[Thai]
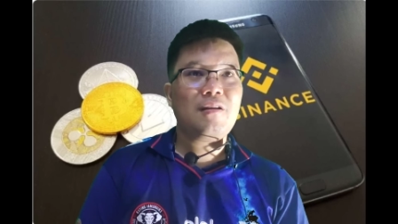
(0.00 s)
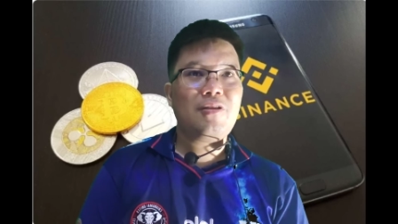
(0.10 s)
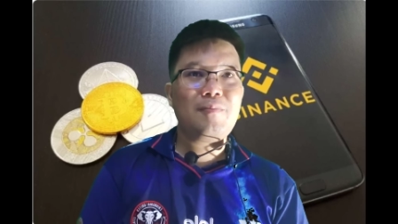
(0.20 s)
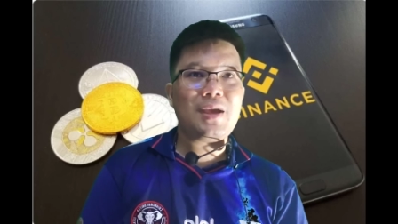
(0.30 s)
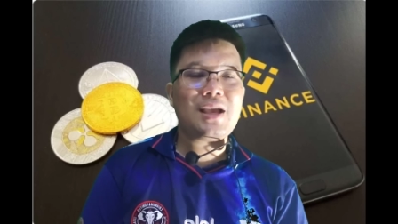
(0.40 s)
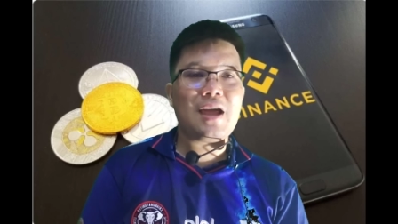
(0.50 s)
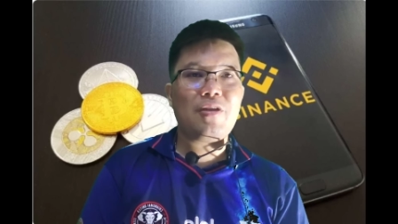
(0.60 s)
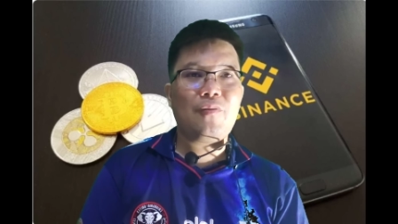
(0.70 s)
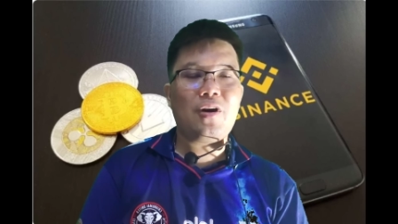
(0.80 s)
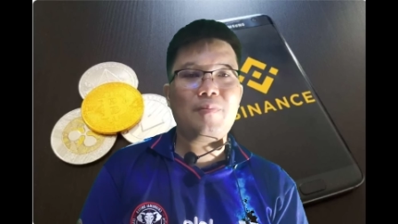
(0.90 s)
ซึ่ง
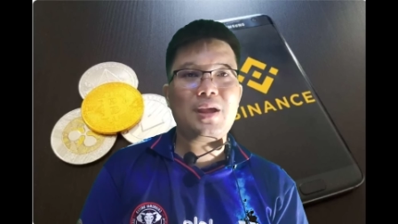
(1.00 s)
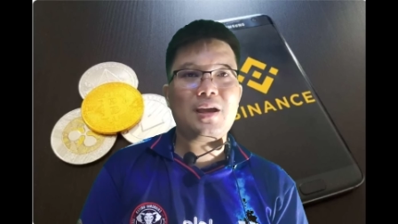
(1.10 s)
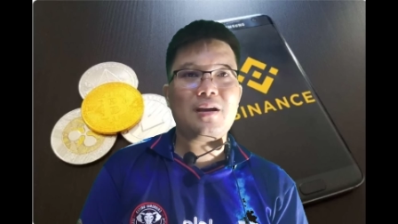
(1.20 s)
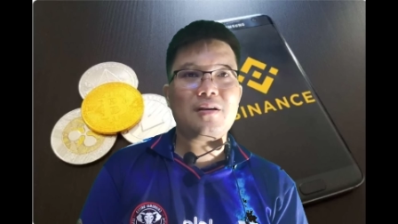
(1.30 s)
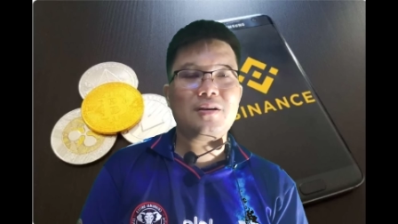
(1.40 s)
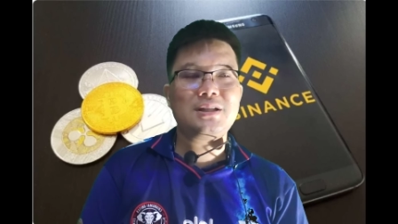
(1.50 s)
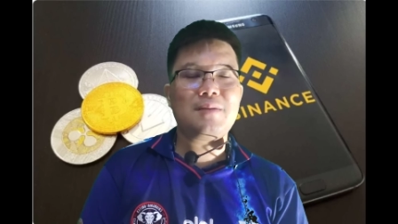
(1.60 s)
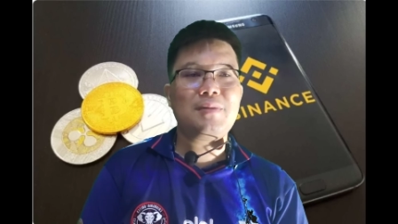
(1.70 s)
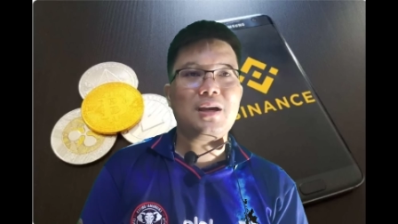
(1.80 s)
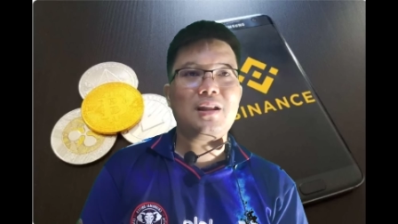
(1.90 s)
Megaswap เนี่ยก็
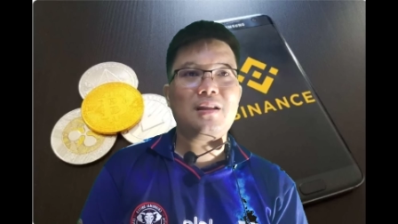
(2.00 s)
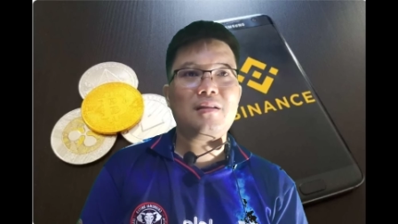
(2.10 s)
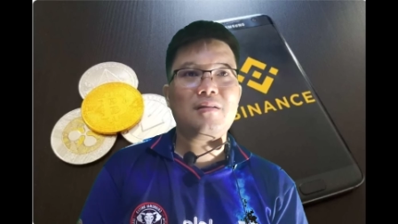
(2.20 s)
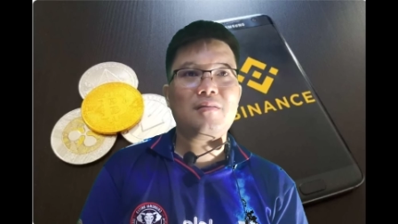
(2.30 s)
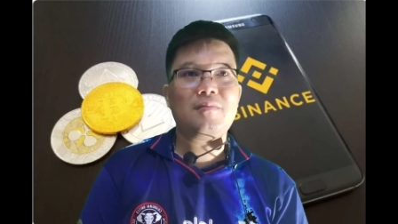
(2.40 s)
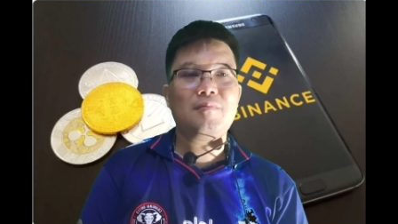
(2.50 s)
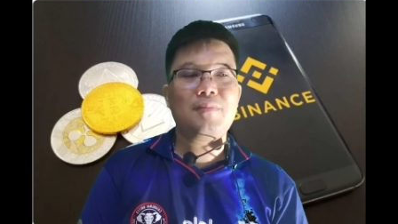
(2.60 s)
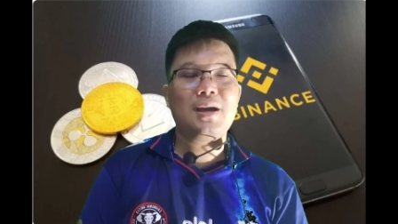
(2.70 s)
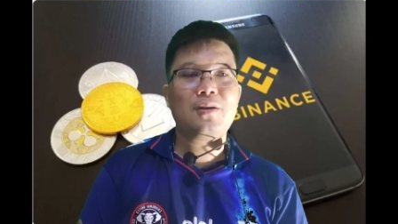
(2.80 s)
จะเหมือนเหมื